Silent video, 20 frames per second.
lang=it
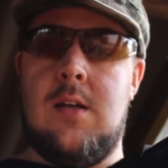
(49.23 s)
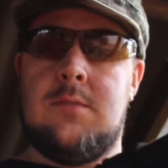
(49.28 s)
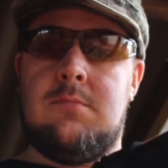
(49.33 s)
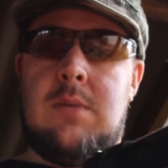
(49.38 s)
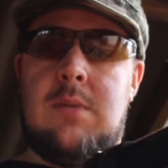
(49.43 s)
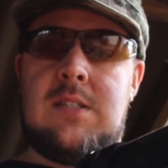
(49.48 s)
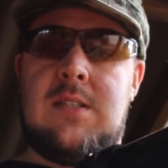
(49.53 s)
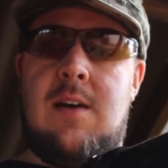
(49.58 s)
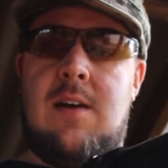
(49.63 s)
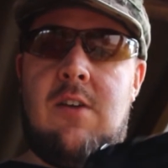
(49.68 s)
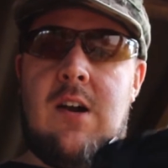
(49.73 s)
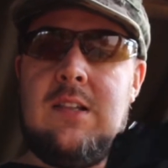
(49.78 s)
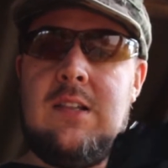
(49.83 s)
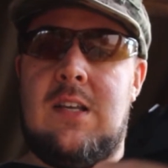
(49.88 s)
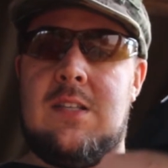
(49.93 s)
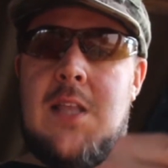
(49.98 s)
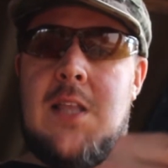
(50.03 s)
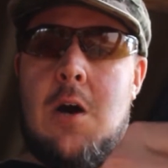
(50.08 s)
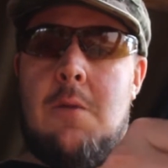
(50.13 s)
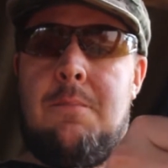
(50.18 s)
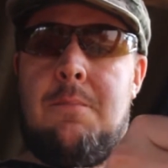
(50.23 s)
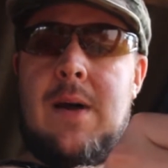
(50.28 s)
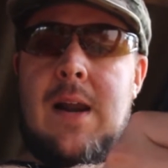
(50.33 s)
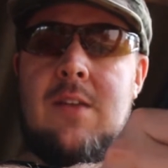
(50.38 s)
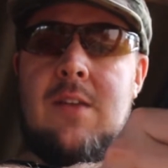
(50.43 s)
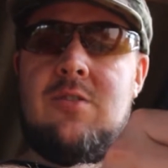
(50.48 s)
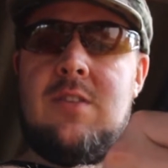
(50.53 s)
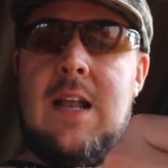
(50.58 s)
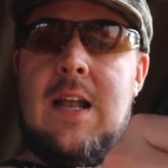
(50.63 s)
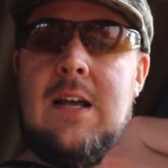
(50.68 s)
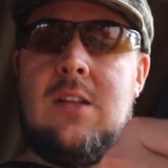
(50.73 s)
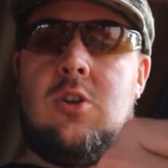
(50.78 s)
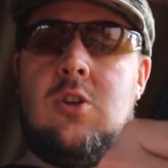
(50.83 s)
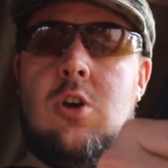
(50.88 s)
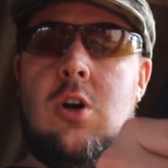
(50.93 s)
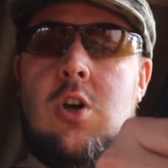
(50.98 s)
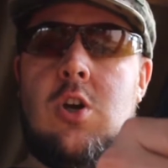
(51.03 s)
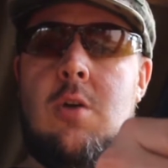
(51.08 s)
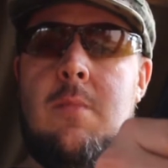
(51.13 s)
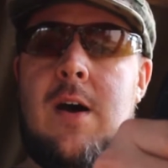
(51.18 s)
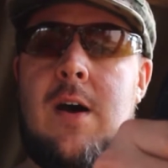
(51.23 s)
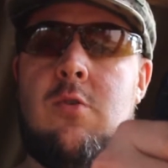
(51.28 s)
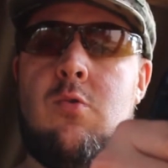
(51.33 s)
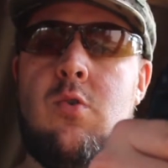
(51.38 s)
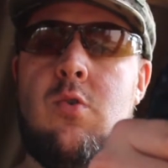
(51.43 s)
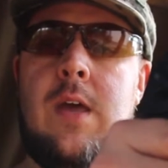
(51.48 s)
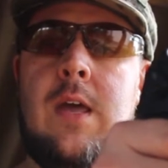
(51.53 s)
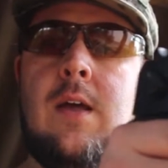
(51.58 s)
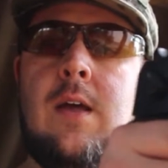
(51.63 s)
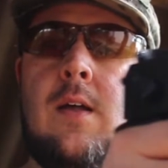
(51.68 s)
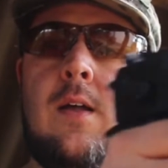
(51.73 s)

ma stavolta stiamo parlando della Tokyo Marui